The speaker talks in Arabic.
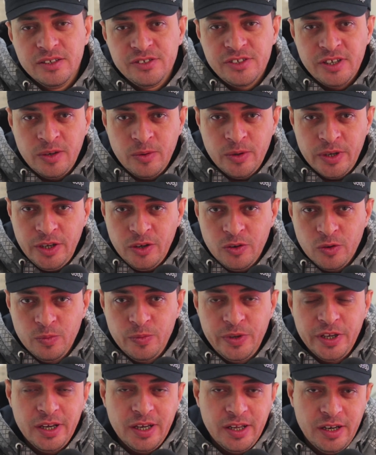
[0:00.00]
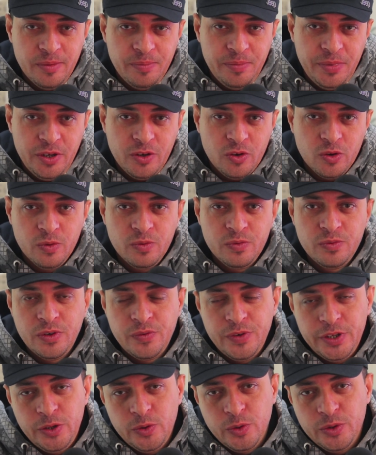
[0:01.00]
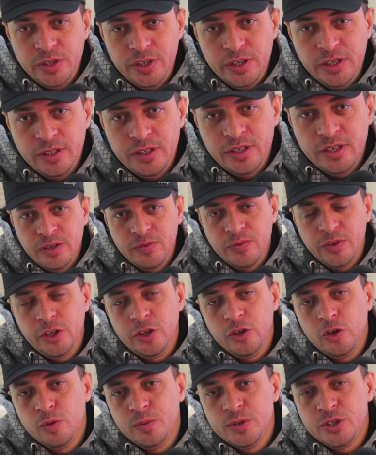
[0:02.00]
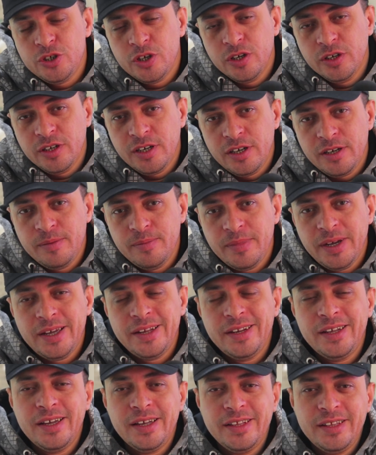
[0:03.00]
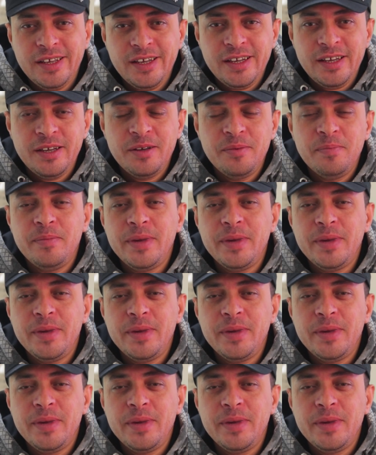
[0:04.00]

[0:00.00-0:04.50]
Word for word: السلام عليكم يا اهلا بيكم في فيديو جديد فيديو اليوم ان شاء الله معانا اداة